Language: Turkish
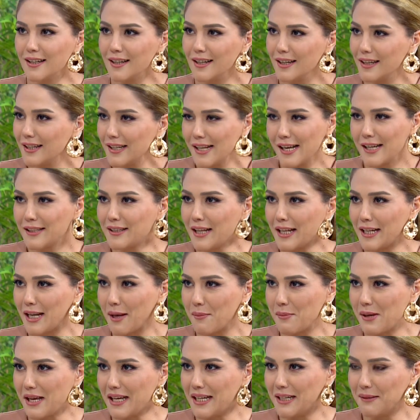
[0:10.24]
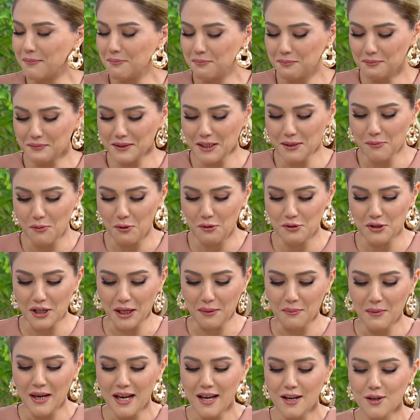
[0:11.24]
e, niye denemeyelim değil mi
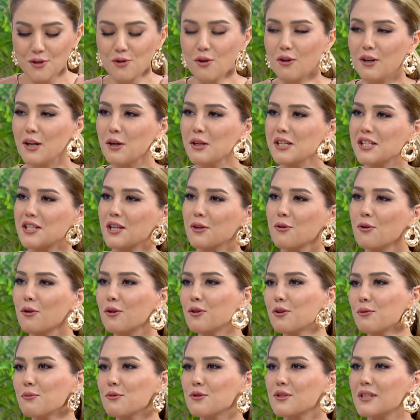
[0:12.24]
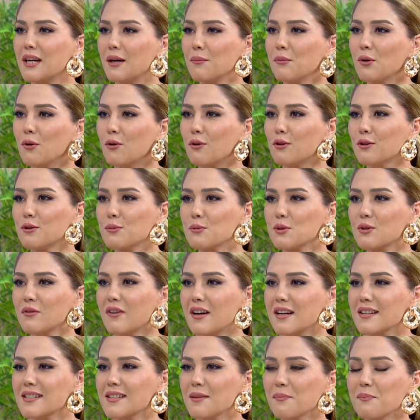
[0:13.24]
hocam? Şöyle evet. işte gönlümüzden bir oğlumuz
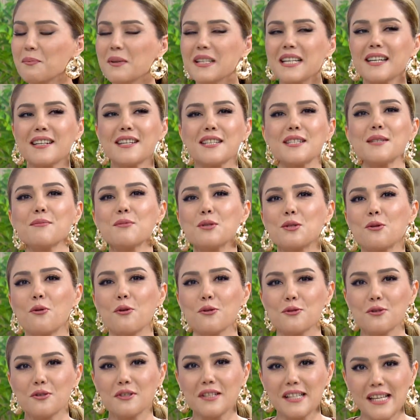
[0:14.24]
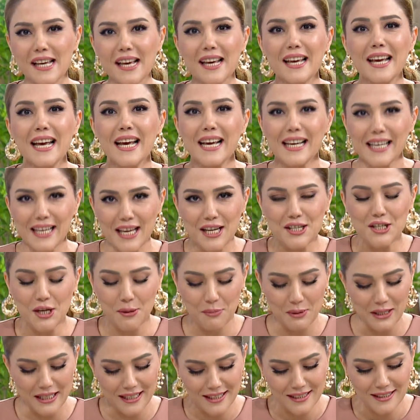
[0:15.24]
varsa bir de kızımız olsun diye
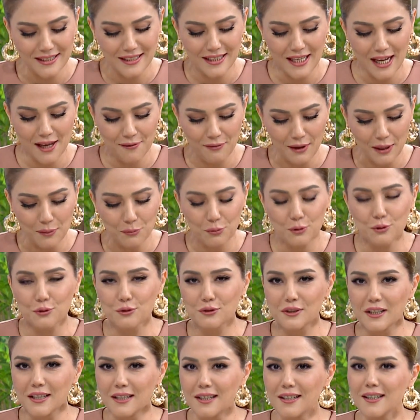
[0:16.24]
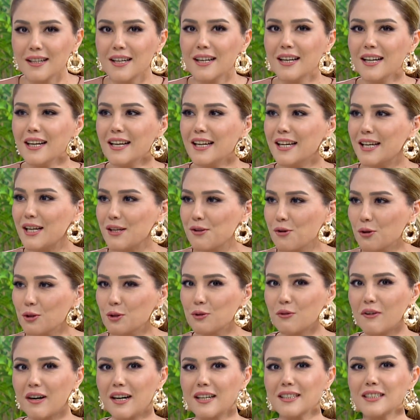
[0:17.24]
geçebilir. Efendim bunun da e,
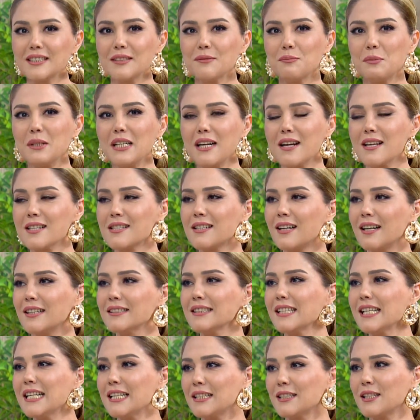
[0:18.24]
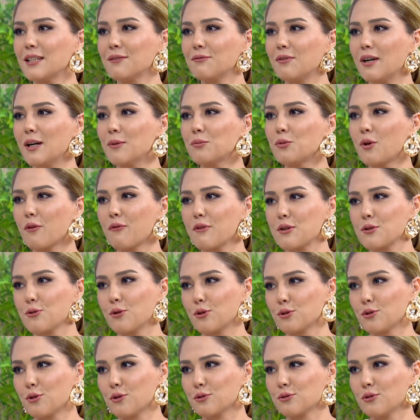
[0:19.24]
yolu var. Birazdan ilk defa
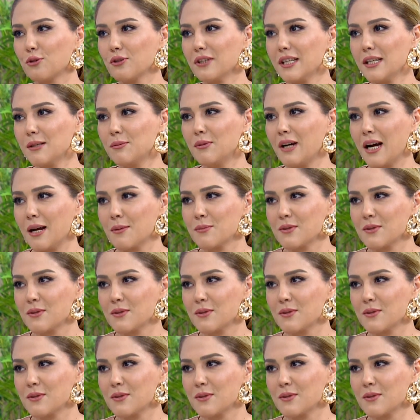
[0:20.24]
Profesör Doktor İbrahim